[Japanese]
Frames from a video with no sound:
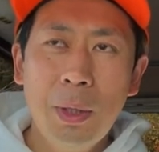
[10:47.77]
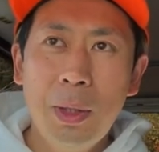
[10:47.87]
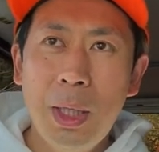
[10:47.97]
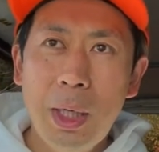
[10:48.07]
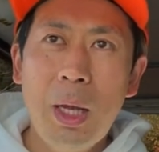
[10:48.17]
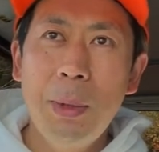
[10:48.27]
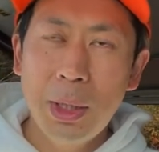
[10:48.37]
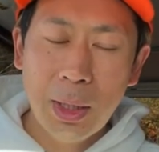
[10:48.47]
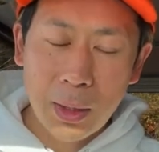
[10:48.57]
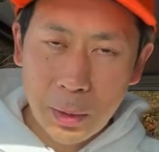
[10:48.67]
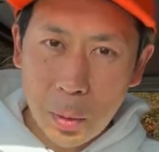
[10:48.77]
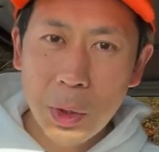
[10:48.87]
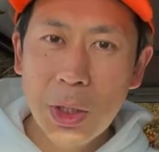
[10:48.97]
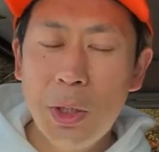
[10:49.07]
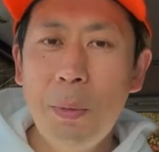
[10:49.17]
平山茂
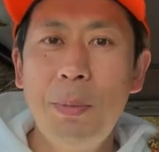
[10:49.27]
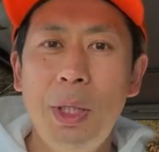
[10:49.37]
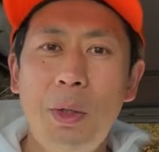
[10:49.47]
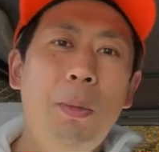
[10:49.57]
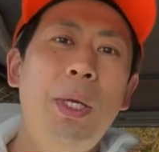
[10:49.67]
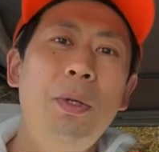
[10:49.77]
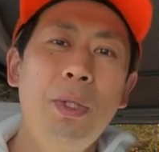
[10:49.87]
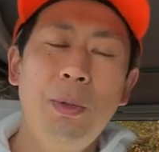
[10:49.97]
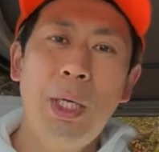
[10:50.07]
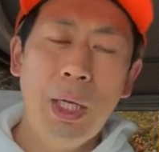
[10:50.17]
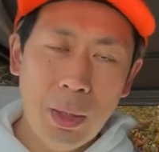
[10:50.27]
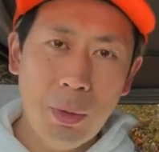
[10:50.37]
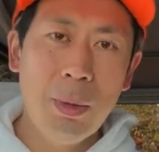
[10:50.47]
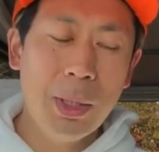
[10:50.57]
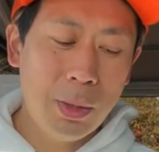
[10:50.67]
公式ショップに飛べるようにはなっ
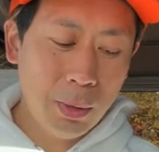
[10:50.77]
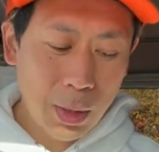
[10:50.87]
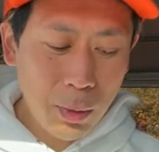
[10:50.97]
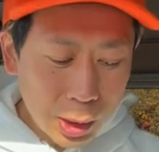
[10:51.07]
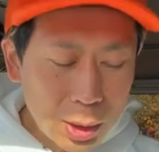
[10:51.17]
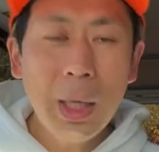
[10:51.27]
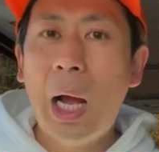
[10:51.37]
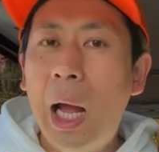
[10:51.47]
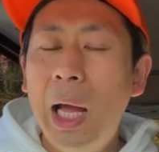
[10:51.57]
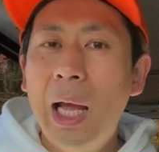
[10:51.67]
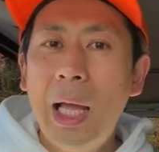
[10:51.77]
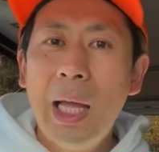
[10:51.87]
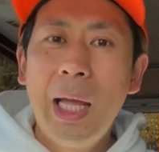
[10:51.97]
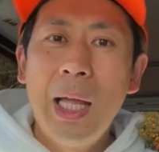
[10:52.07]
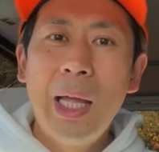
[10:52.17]
ておりますので、よかったら、
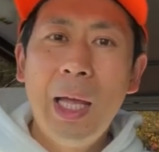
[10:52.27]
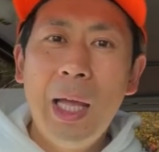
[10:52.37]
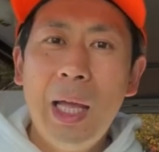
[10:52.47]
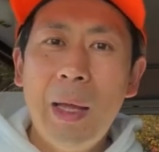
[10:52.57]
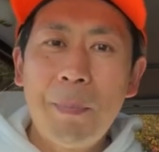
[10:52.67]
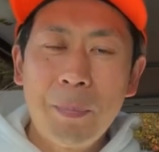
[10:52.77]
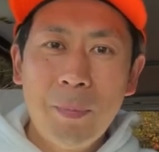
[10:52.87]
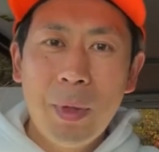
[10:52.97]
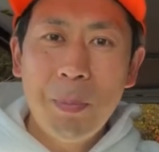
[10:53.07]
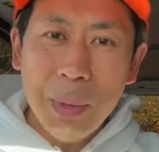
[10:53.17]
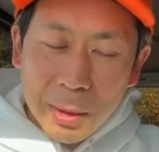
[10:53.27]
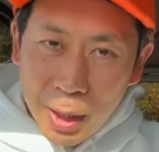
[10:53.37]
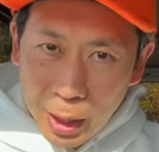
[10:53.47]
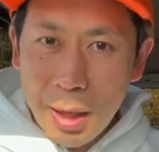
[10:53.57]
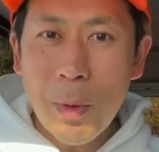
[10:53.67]
えー、見る
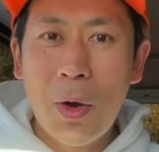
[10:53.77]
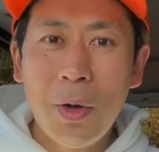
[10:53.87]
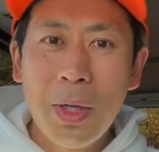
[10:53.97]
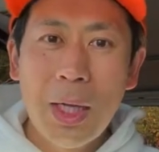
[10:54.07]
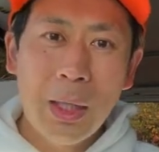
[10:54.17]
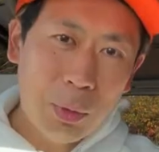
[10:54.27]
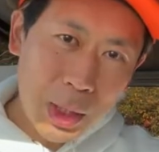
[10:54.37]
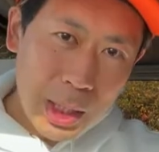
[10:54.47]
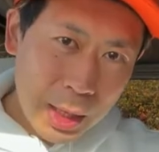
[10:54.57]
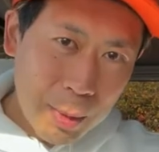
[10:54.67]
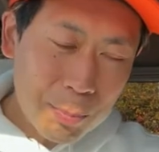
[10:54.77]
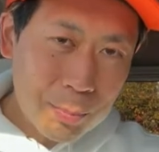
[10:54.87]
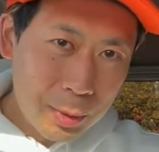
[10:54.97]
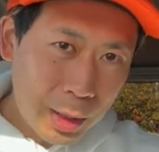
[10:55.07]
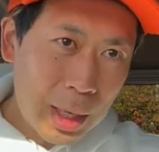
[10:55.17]
だけでも、あと、いいね、
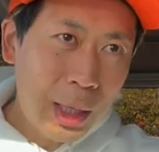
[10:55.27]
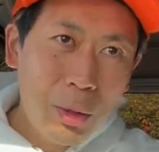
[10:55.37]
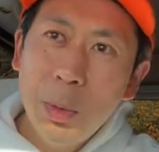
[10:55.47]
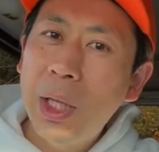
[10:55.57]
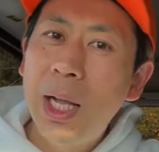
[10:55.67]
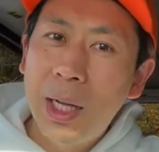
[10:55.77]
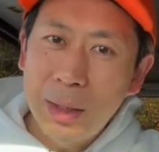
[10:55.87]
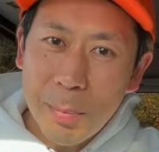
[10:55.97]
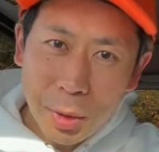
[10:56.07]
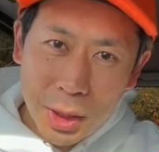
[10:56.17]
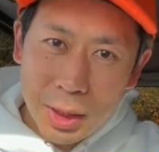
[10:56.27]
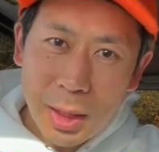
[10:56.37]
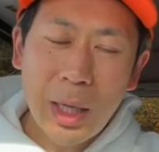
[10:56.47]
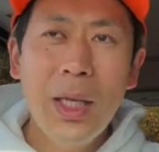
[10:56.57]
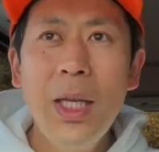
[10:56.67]
なんかハートボタンがあるんで、ポチっ
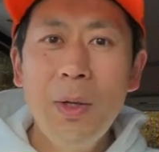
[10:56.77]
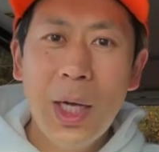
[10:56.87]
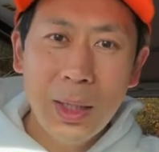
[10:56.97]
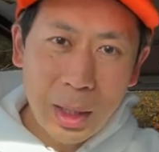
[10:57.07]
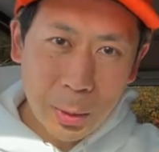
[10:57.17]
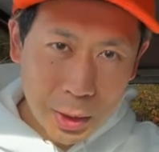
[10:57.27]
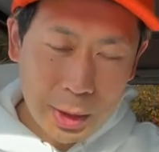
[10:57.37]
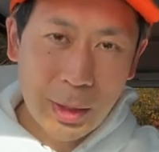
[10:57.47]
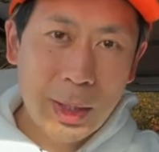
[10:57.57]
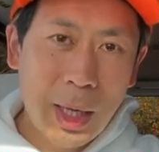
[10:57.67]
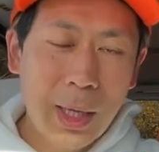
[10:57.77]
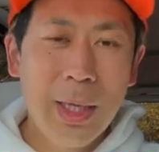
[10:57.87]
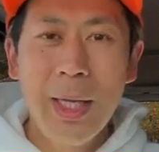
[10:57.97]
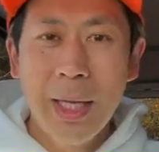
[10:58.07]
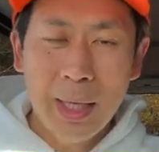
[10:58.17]
ていいのがあったら押してください。
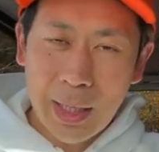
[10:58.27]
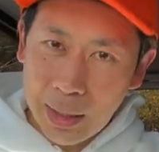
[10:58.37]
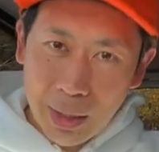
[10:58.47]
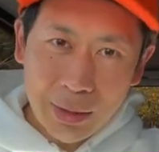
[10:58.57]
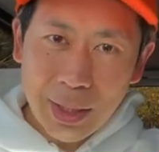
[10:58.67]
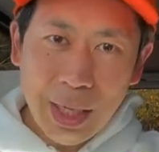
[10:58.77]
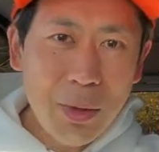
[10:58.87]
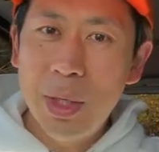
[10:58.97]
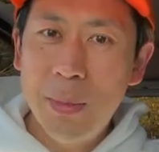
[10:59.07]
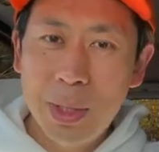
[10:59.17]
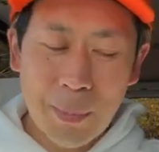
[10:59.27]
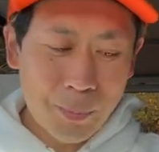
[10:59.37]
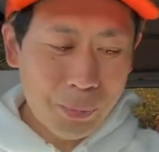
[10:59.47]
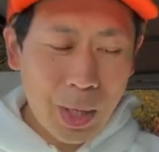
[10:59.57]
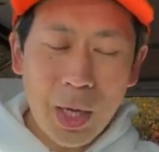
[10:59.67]
買ってくださいとは言いません。
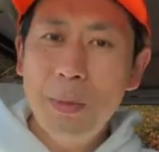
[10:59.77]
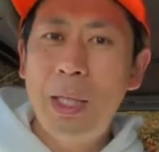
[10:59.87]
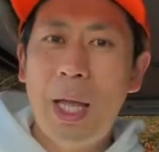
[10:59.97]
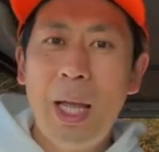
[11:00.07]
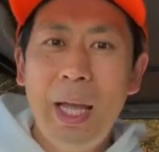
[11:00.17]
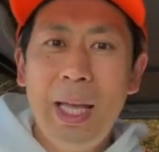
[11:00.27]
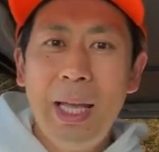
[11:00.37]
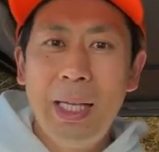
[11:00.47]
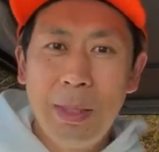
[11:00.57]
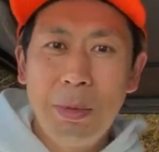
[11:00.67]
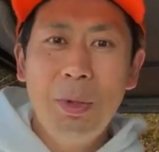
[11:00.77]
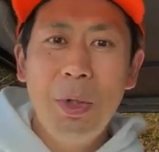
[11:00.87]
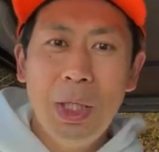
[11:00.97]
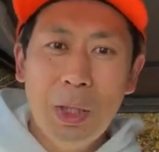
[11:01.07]
あくまで、自分の衣